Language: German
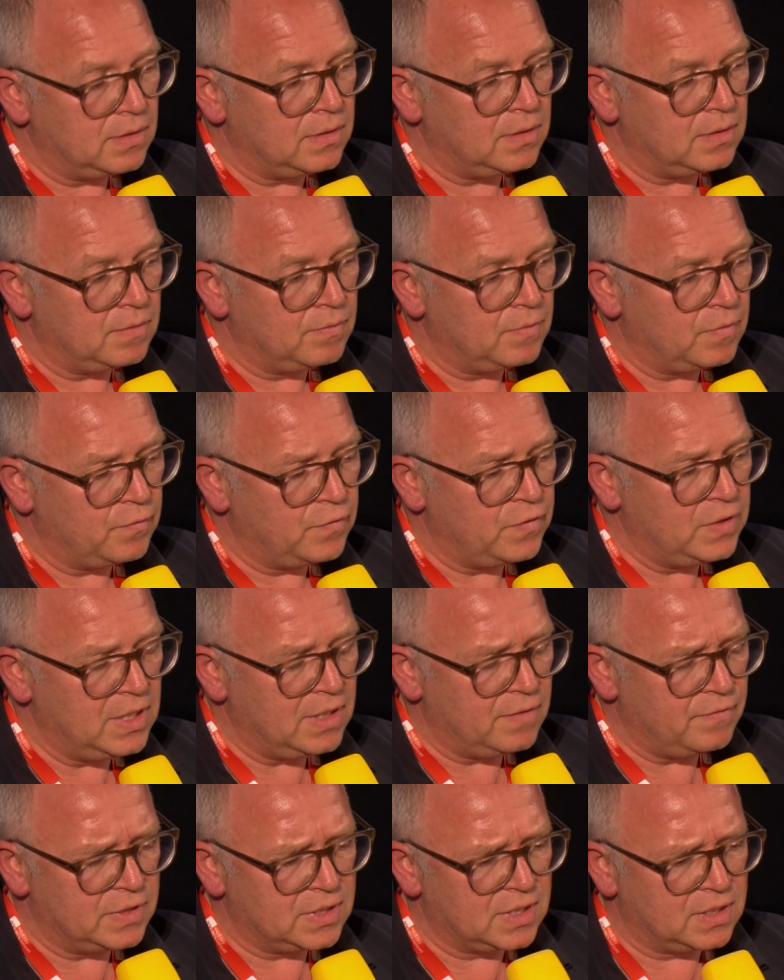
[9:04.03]
Ähm, wir haben viele
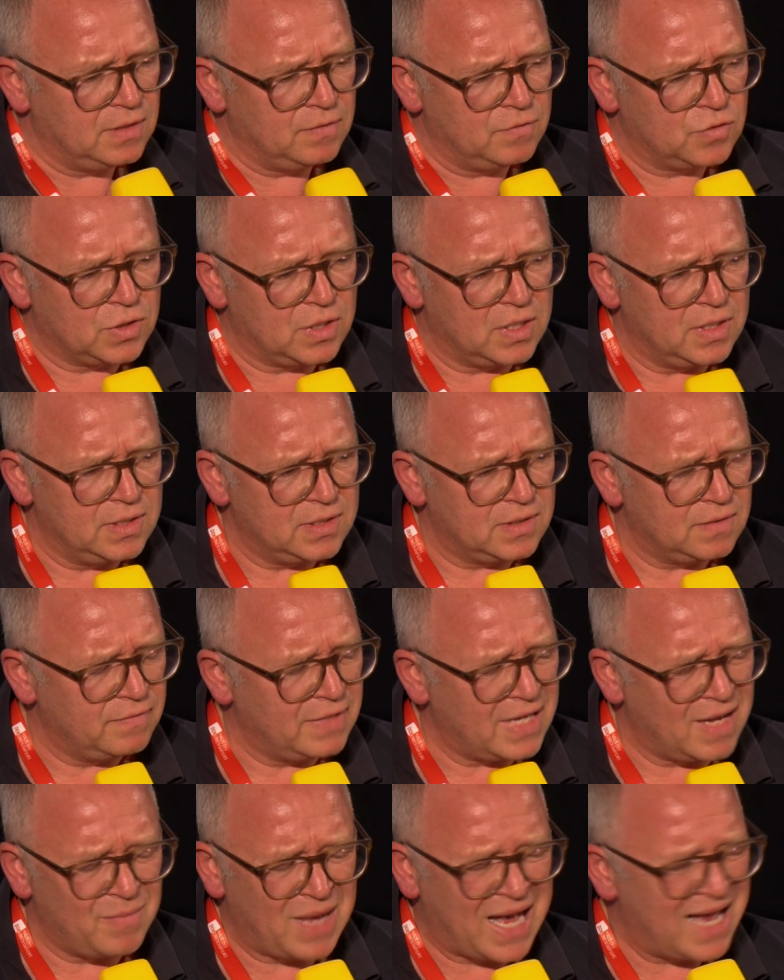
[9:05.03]
investigative Journalisten.
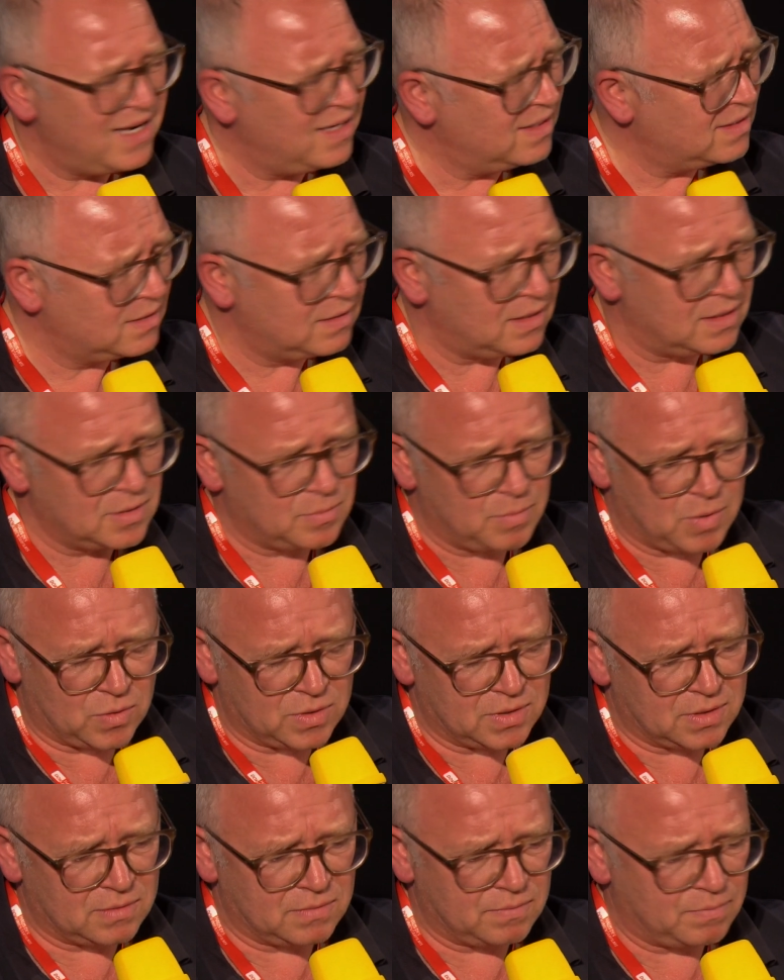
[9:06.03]
Wir haben alles, also bei
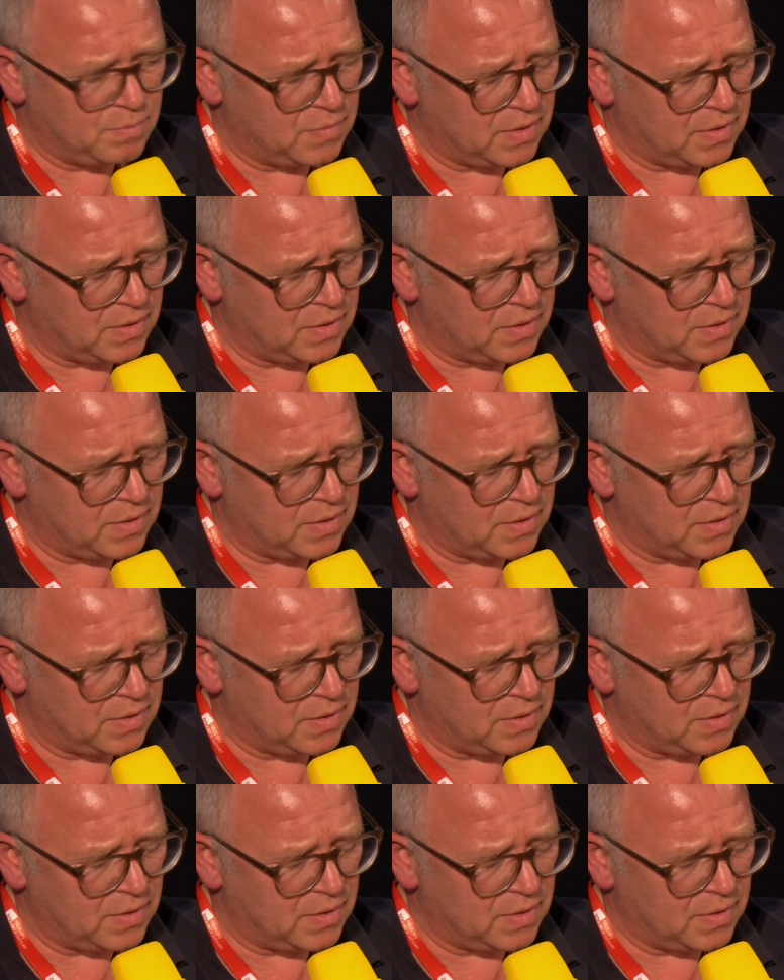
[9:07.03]
uns,